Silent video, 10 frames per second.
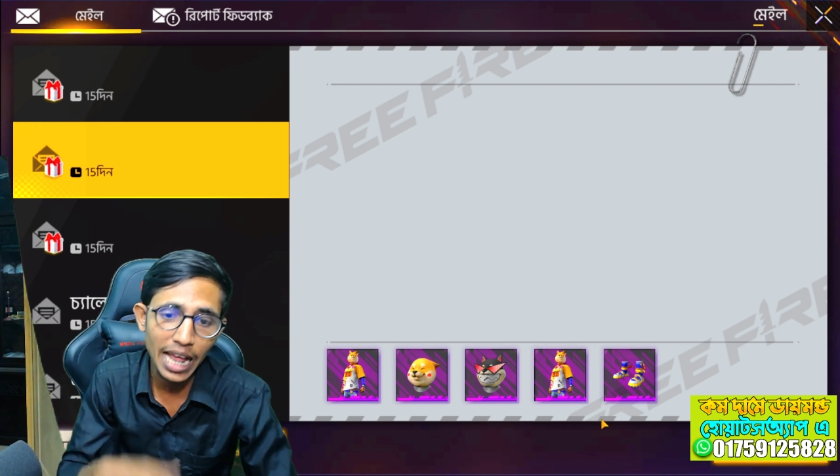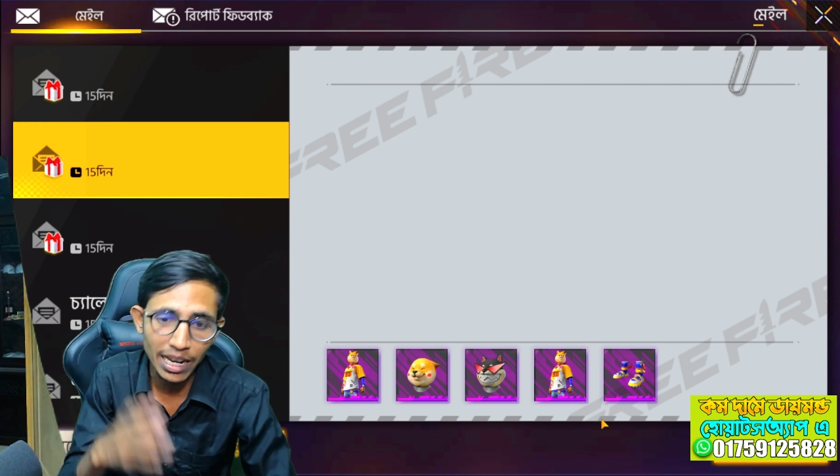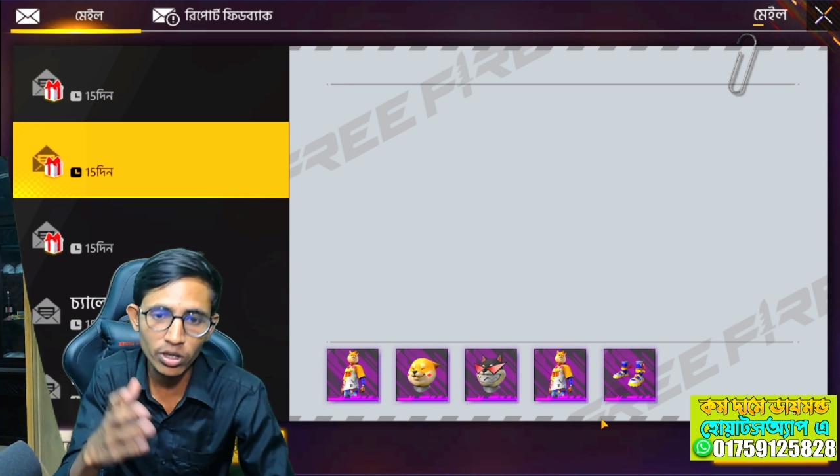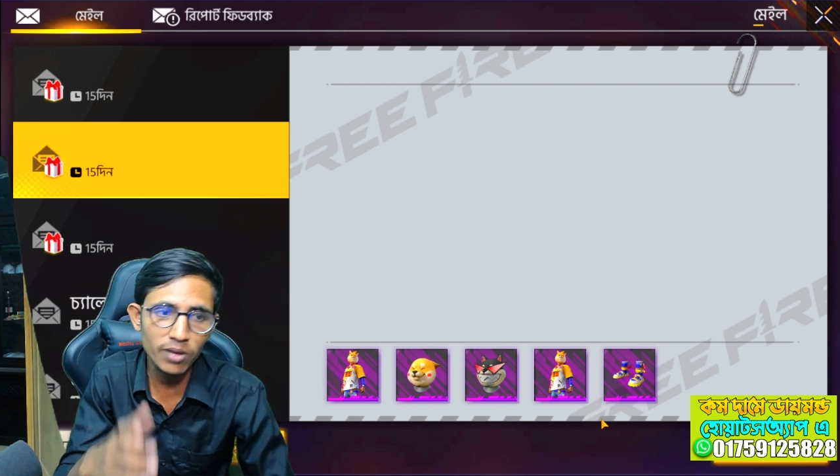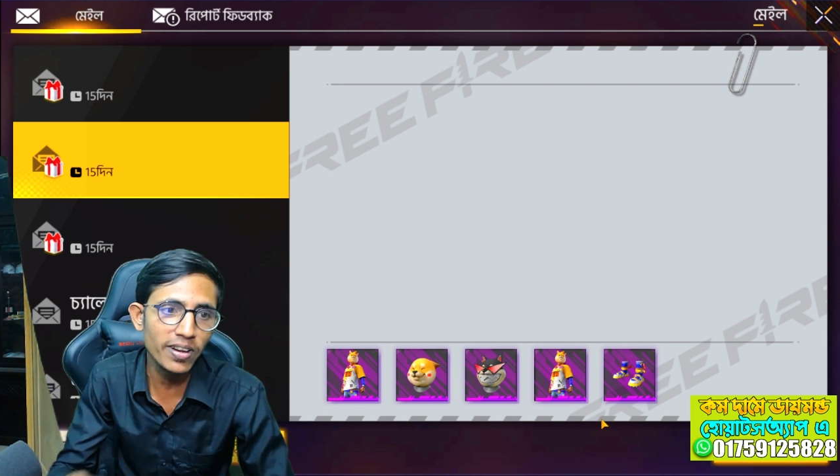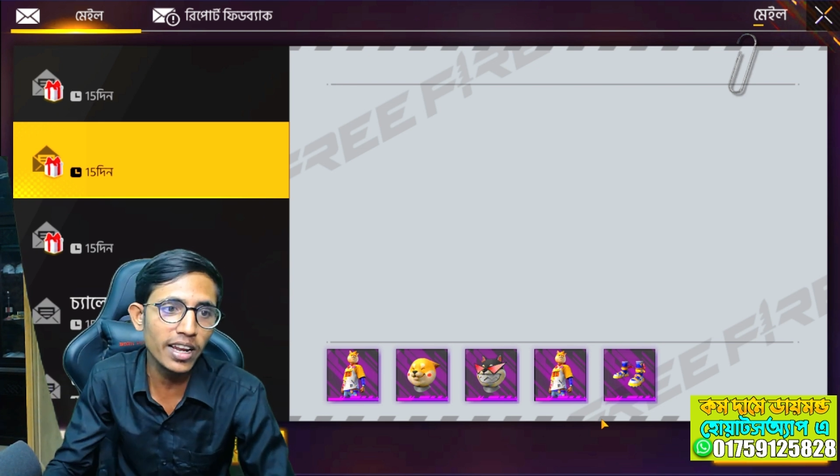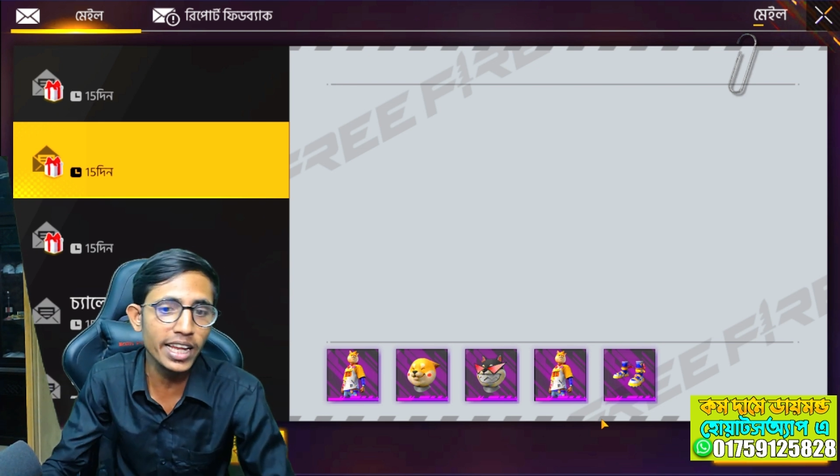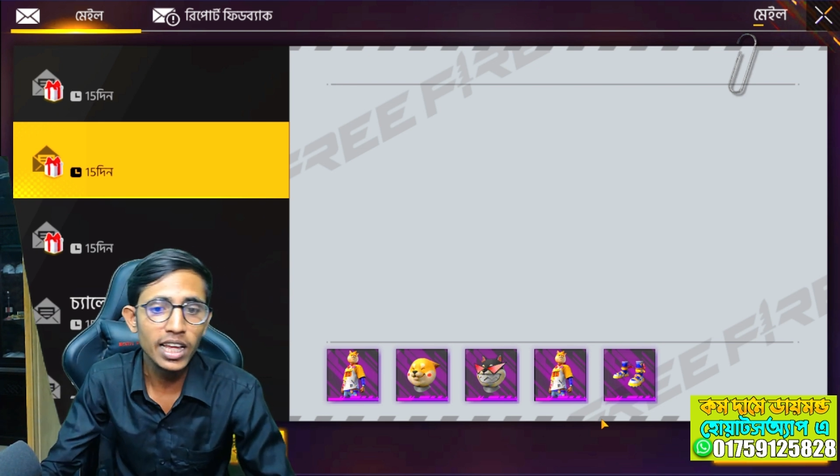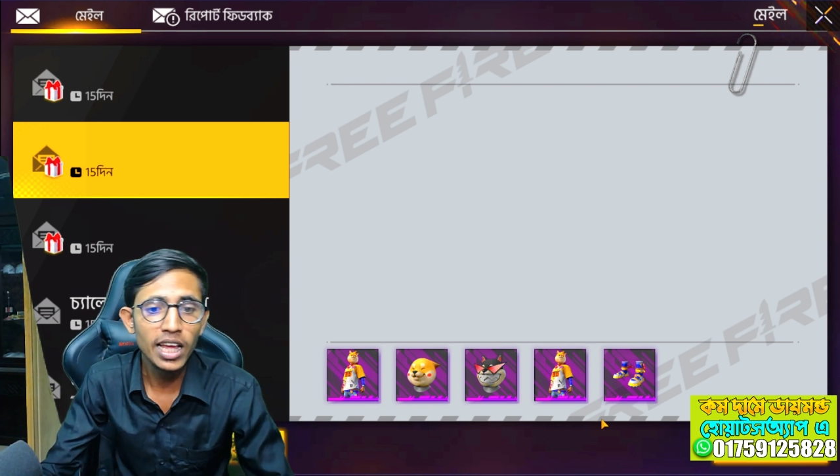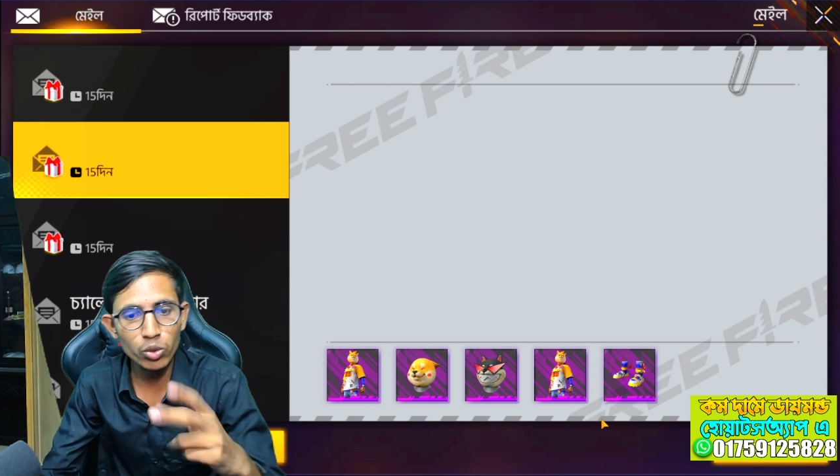লাল করে
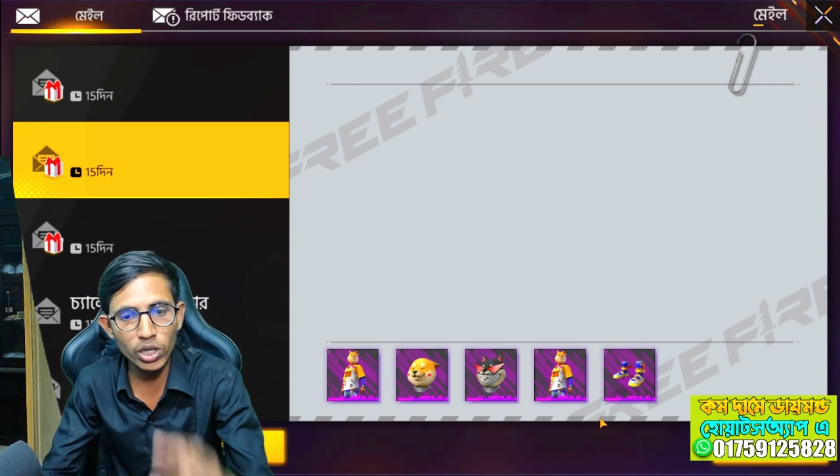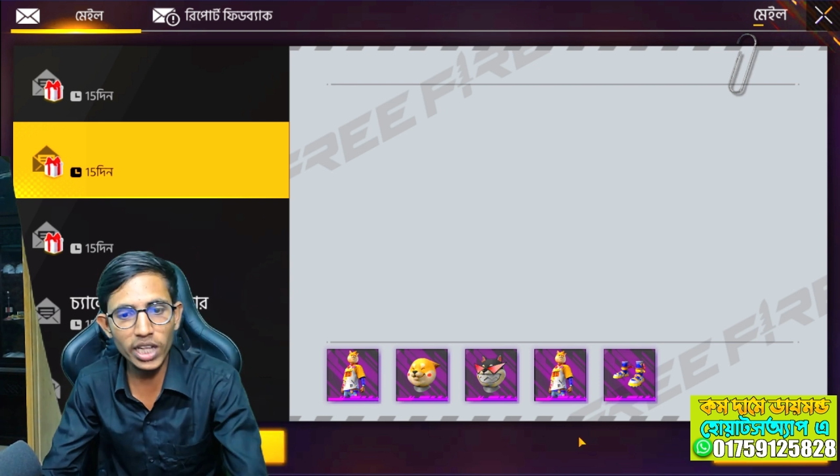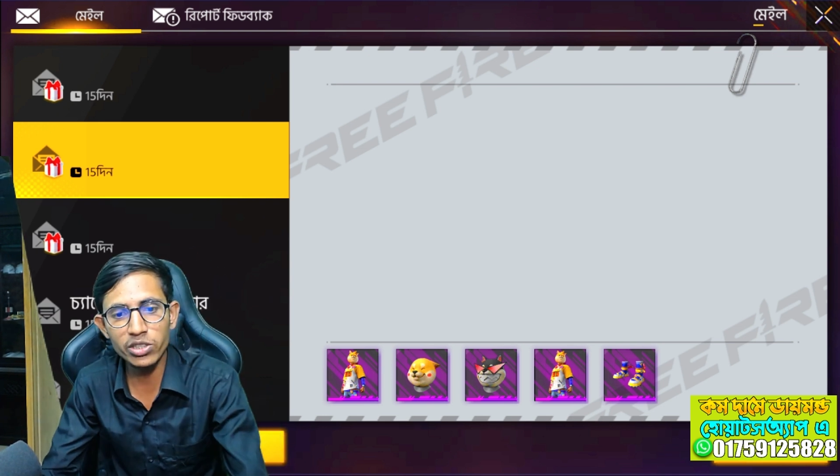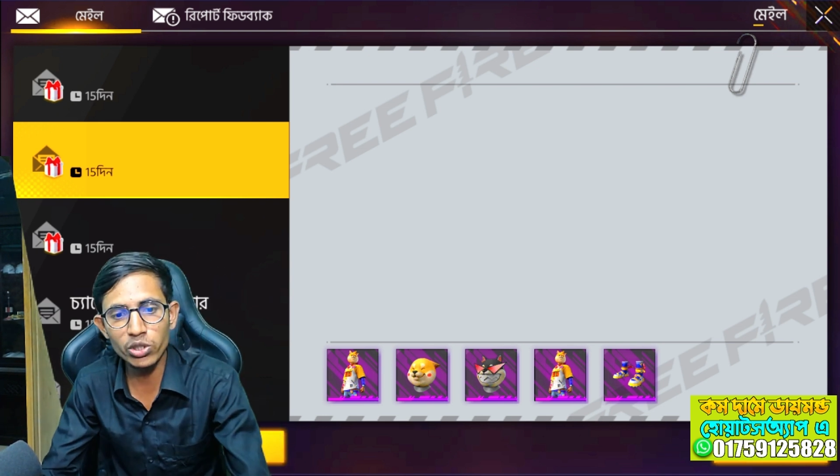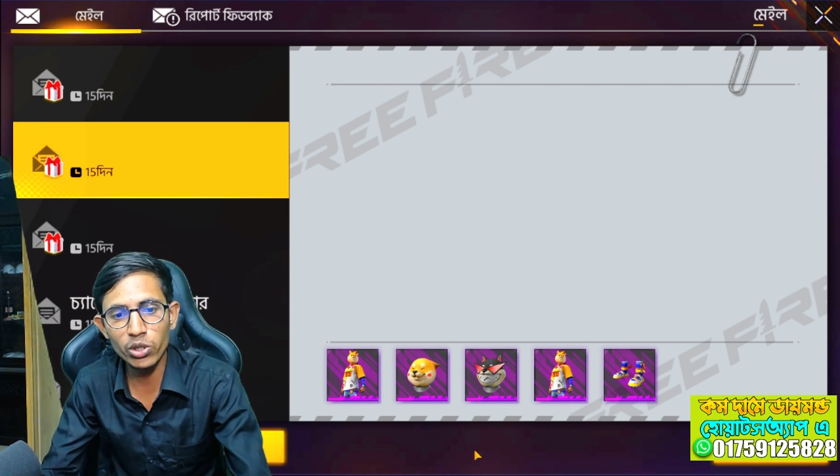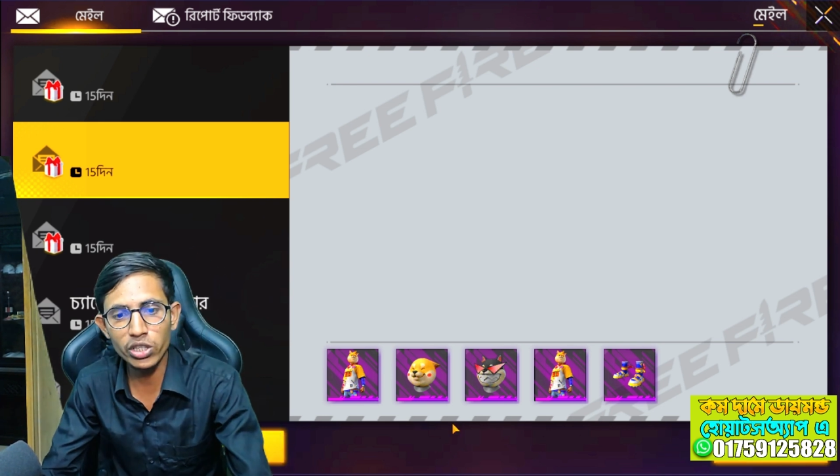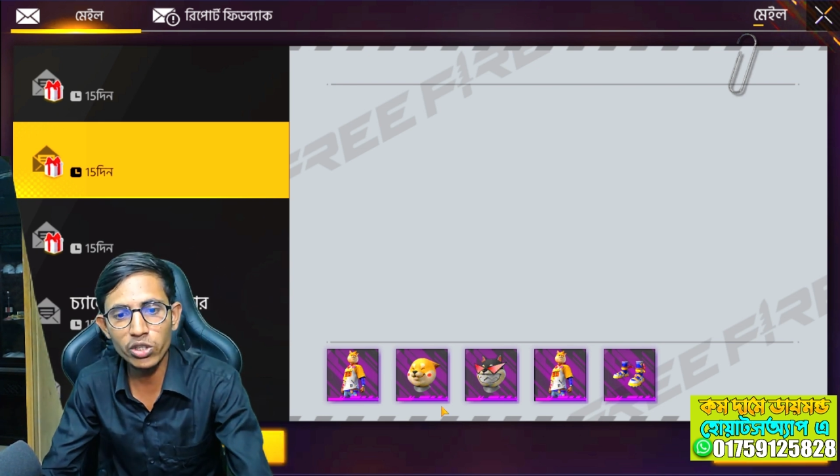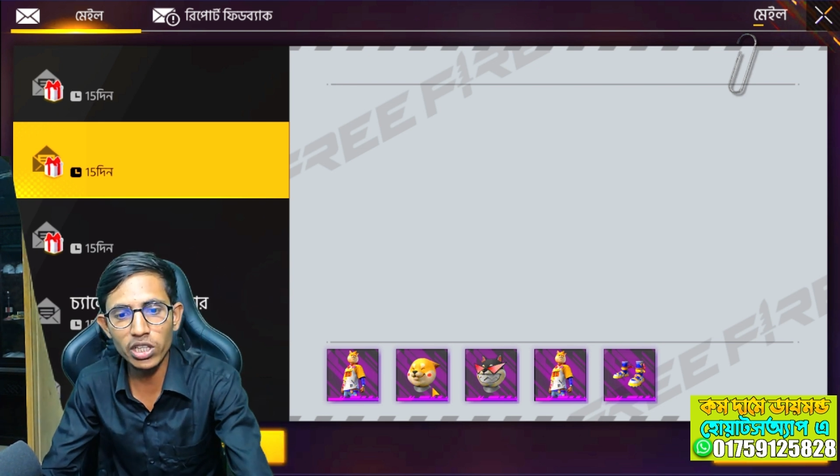ফেলাই দুইটা দিন যদি ওয়েট